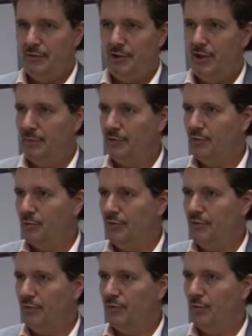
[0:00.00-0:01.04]
Viele haben das so in
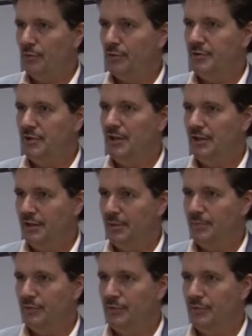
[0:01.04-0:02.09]
dieser Form noch nicht erlebt.